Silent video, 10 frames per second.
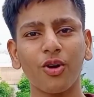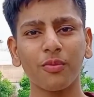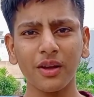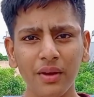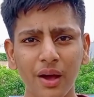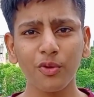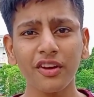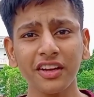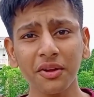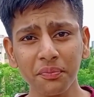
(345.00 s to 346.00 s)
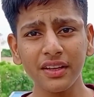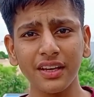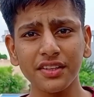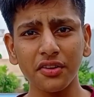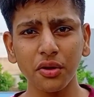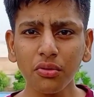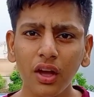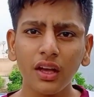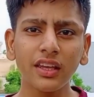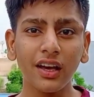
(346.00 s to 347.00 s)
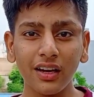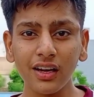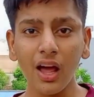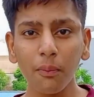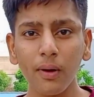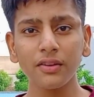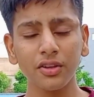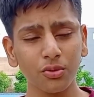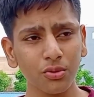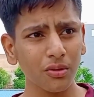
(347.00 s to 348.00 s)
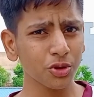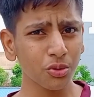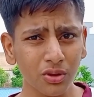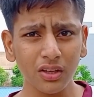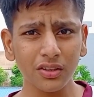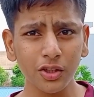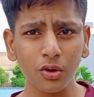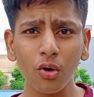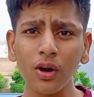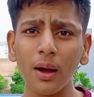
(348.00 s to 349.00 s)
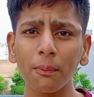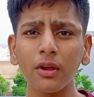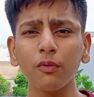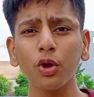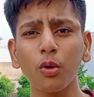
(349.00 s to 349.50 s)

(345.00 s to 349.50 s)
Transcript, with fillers: और भाई मैं आपको एक टिप देना चाहता हूँ कि अगर आप भाई शूट करते हो और आपकी